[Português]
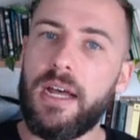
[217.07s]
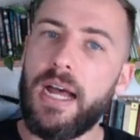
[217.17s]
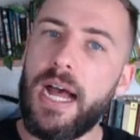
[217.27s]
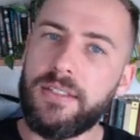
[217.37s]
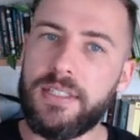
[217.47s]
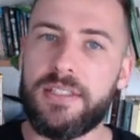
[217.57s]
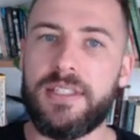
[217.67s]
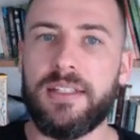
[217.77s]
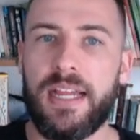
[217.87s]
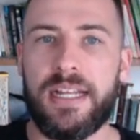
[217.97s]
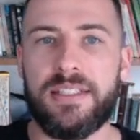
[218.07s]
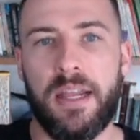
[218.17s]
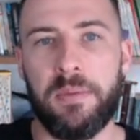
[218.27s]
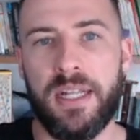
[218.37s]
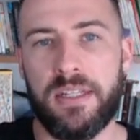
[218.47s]
anteceder as
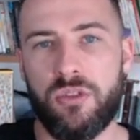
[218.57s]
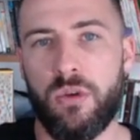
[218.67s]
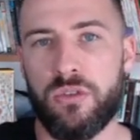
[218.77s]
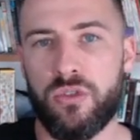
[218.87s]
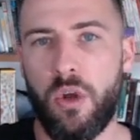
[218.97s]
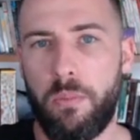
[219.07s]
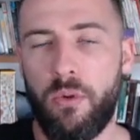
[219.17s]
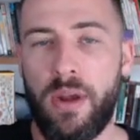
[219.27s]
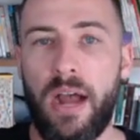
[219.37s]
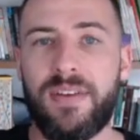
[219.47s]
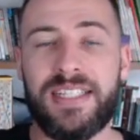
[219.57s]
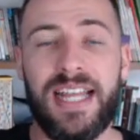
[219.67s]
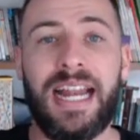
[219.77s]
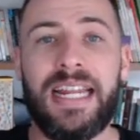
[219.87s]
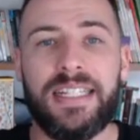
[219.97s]
terminações no plural vai ser
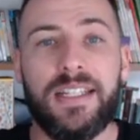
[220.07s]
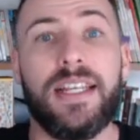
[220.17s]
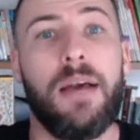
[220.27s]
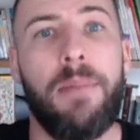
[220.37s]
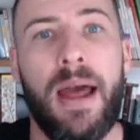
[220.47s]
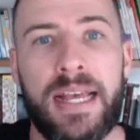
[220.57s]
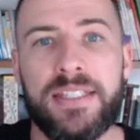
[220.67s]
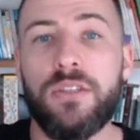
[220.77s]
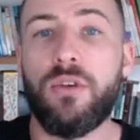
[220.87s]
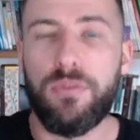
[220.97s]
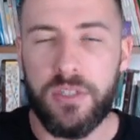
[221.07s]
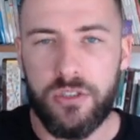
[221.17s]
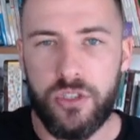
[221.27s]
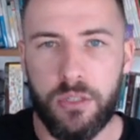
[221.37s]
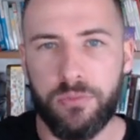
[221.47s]
a letra que aparece no
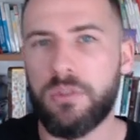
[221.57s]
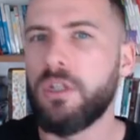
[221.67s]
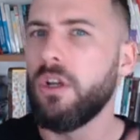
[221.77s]
infinitivo.